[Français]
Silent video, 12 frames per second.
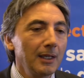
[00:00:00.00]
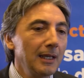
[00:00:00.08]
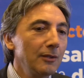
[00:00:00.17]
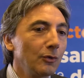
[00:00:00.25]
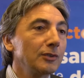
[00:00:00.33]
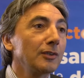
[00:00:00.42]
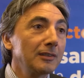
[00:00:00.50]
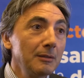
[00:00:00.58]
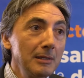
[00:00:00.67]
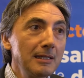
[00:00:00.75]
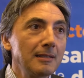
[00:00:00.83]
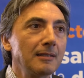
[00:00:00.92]
Et donc
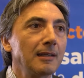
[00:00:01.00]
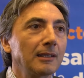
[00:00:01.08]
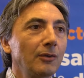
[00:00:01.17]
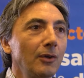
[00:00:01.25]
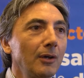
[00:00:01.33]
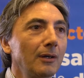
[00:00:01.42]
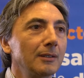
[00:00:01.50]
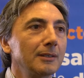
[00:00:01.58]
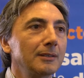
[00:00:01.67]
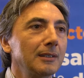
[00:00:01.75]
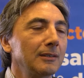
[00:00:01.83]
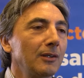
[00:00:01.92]
sensibiliser ces acteurs,
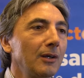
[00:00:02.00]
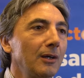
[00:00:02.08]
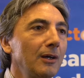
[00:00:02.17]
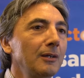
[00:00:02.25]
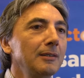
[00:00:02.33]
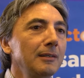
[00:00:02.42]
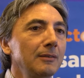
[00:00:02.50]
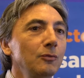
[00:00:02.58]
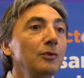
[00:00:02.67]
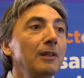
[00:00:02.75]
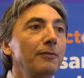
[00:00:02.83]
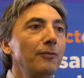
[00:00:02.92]
c'est
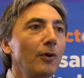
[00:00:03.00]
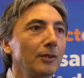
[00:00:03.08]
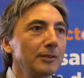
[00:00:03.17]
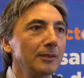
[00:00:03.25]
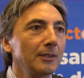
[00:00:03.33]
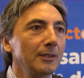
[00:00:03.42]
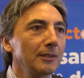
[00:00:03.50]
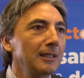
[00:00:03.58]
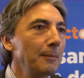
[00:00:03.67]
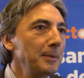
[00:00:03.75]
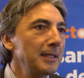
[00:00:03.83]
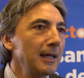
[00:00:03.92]
une des forces euh,
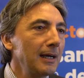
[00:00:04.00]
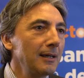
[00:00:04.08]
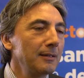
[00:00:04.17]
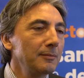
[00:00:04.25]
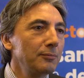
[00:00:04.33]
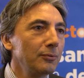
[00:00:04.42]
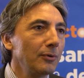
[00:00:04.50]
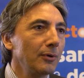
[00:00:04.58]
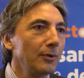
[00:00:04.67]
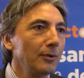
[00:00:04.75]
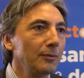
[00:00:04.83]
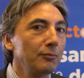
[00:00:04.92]
capitales
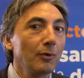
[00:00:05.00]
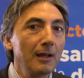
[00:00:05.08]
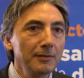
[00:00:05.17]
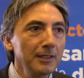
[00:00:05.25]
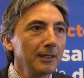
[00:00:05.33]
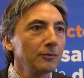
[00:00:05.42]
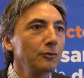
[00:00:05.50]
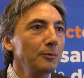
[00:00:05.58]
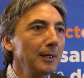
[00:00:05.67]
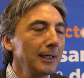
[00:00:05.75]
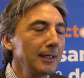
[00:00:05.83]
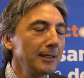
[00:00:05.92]
pour, euh, pour l'avenir du
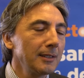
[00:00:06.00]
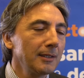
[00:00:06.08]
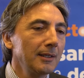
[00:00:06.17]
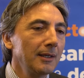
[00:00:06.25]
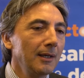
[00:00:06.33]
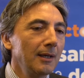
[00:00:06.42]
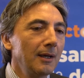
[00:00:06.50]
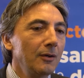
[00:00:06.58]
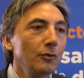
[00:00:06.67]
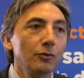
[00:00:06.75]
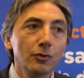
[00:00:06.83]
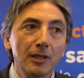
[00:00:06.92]
numérique.
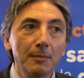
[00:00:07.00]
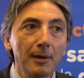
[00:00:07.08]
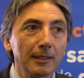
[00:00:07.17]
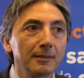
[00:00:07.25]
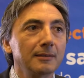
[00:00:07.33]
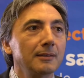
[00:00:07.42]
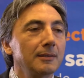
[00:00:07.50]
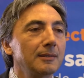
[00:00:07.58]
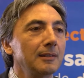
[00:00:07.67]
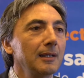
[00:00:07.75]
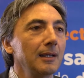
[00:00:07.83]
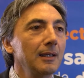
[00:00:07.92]
Le deuxième axe,
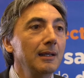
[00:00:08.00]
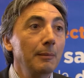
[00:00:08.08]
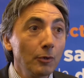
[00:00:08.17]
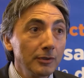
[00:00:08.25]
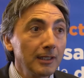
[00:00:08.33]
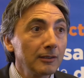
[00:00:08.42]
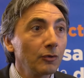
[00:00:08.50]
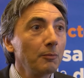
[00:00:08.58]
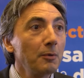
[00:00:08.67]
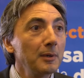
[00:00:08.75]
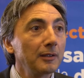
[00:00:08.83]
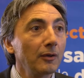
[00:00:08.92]
c'est les process qu'on
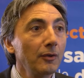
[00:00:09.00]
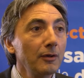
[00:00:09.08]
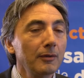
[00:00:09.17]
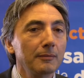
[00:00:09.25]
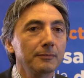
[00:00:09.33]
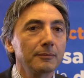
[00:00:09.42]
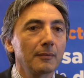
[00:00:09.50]
peut mettre en œuvre.